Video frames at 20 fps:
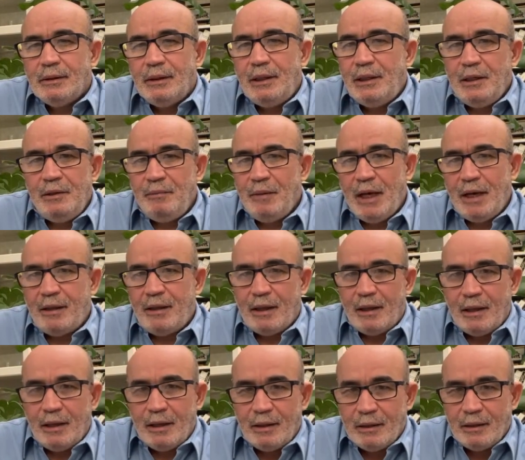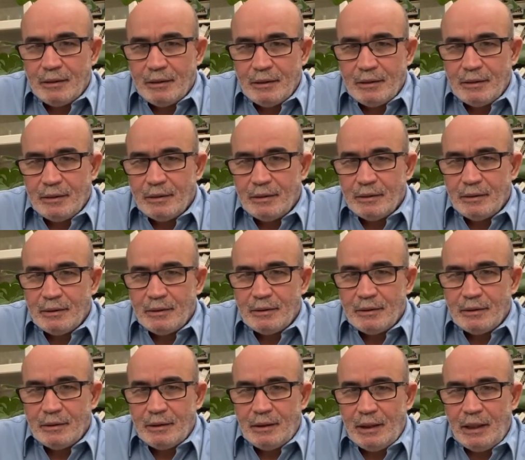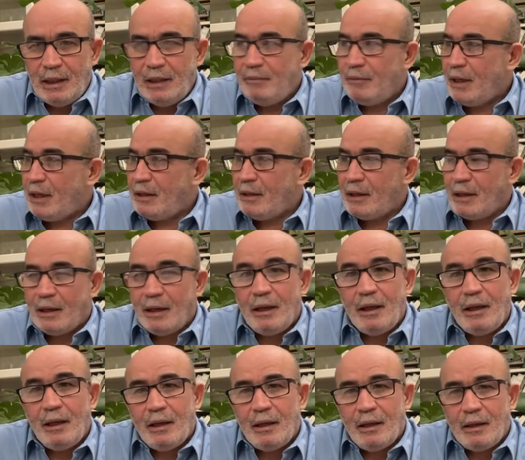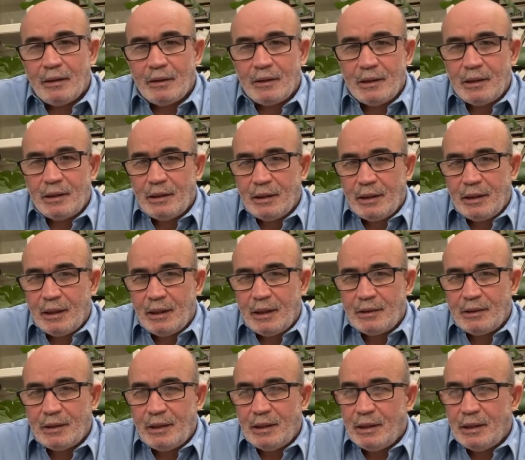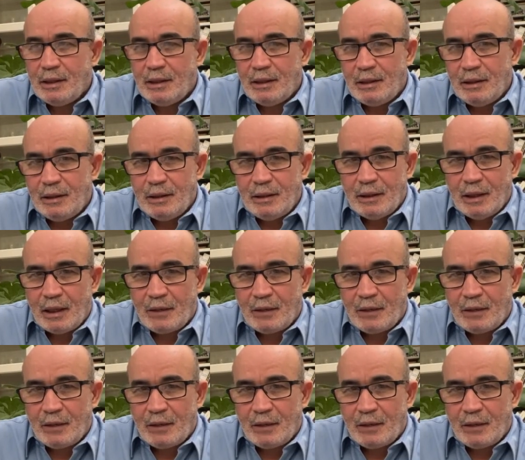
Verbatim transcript: لماذا لماذا رشيد نكاس اللي